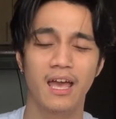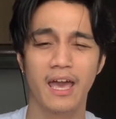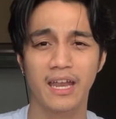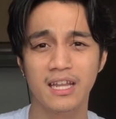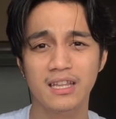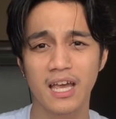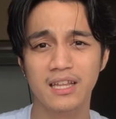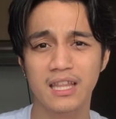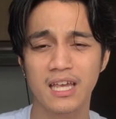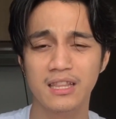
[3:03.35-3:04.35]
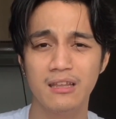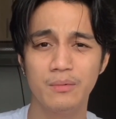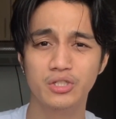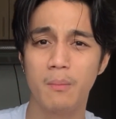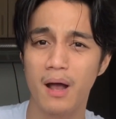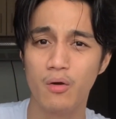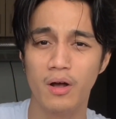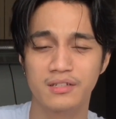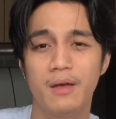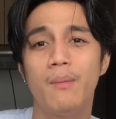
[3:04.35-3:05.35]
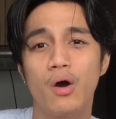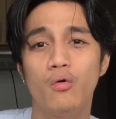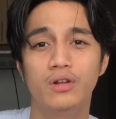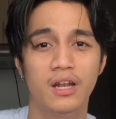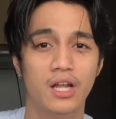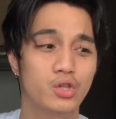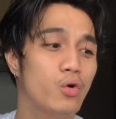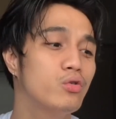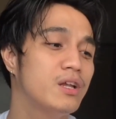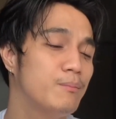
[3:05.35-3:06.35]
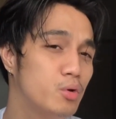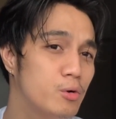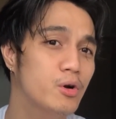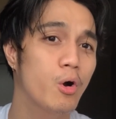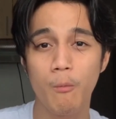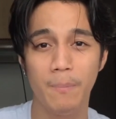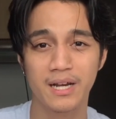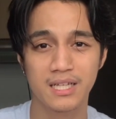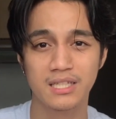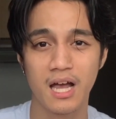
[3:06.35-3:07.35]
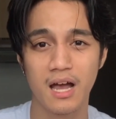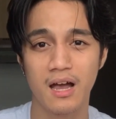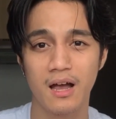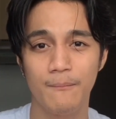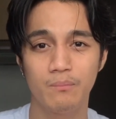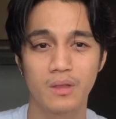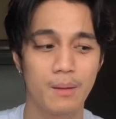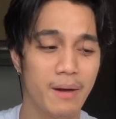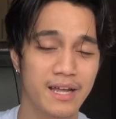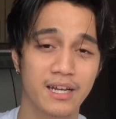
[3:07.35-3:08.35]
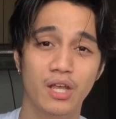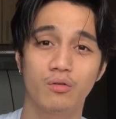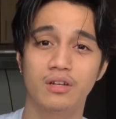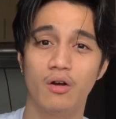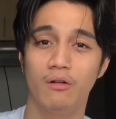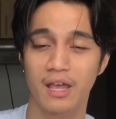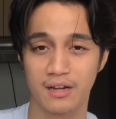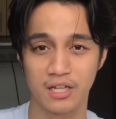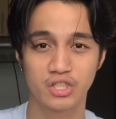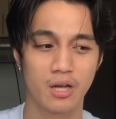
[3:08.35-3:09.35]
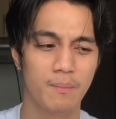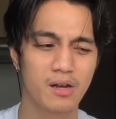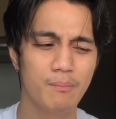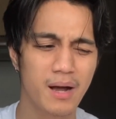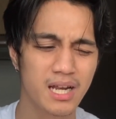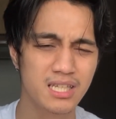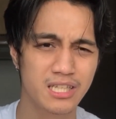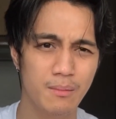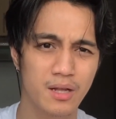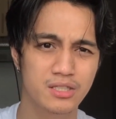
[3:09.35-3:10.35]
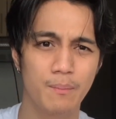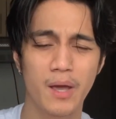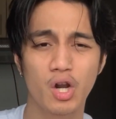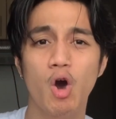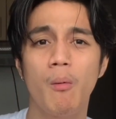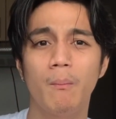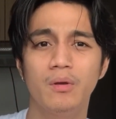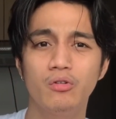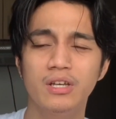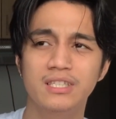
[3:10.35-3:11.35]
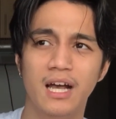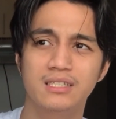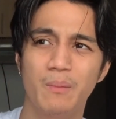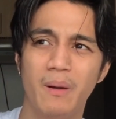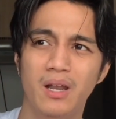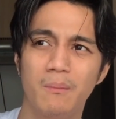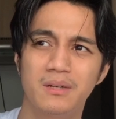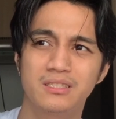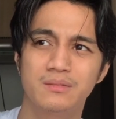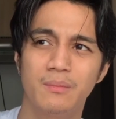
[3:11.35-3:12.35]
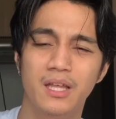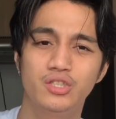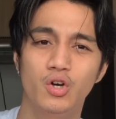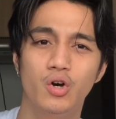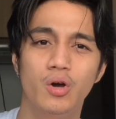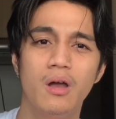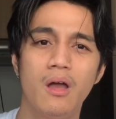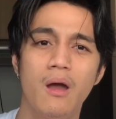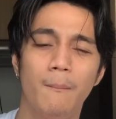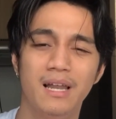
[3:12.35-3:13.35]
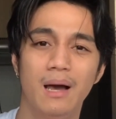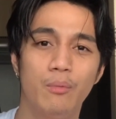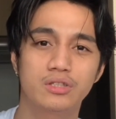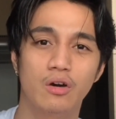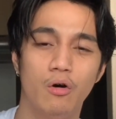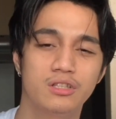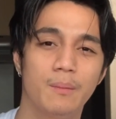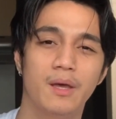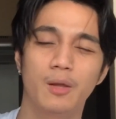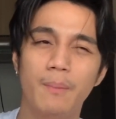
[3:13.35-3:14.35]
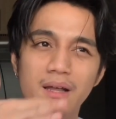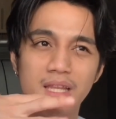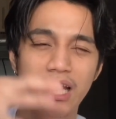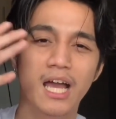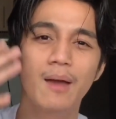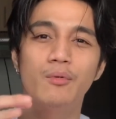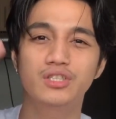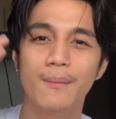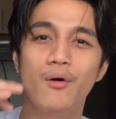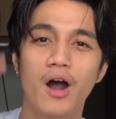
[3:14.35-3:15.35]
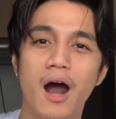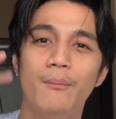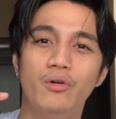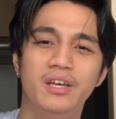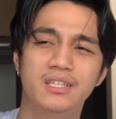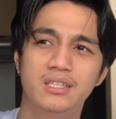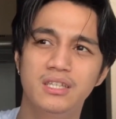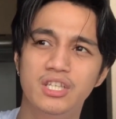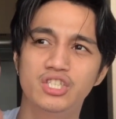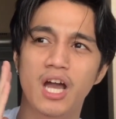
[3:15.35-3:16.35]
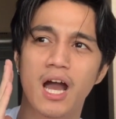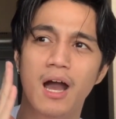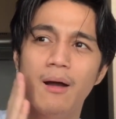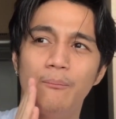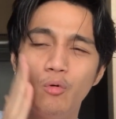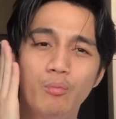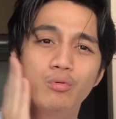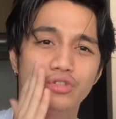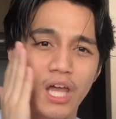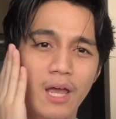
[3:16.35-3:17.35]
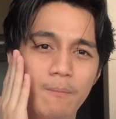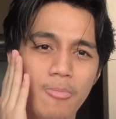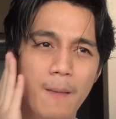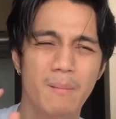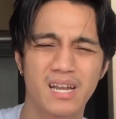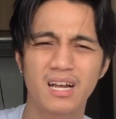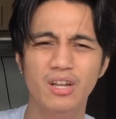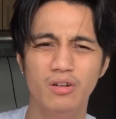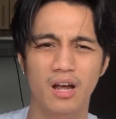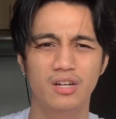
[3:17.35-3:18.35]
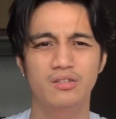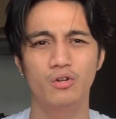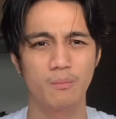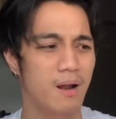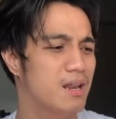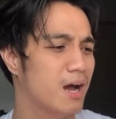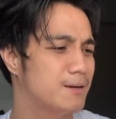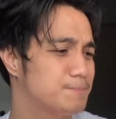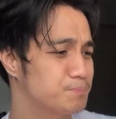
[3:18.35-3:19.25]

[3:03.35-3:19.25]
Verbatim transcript: And hindi, I think hindi naman siya bago kasi ibang kulay lang to, kulay blue. Kumpara sa Myra ko na kulay red siya, pero parang same lang siya. Pero yung isa kasi parang mas medyo malapot ng konti, pero pag nilagay mo sa mukha mo is hindi siya pumuputi. Parang ano lang, normal lang.